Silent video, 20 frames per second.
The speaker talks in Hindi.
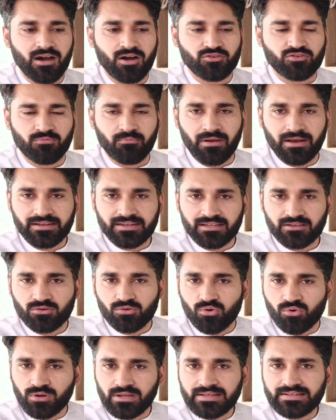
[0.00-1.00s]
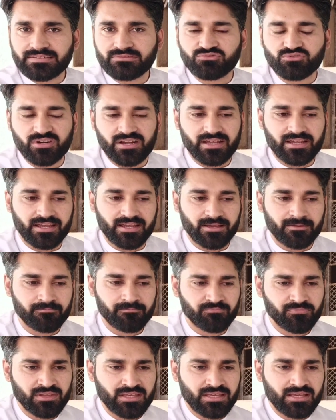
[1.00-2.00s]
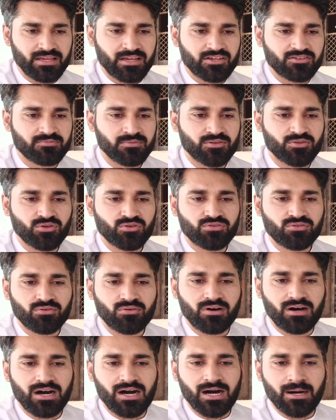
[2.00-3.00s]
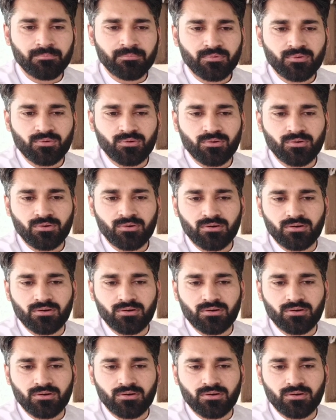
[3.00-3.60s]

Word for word: ऑटोमेटिक रोलिंग ट्रे है इसमें दोस्तों आपको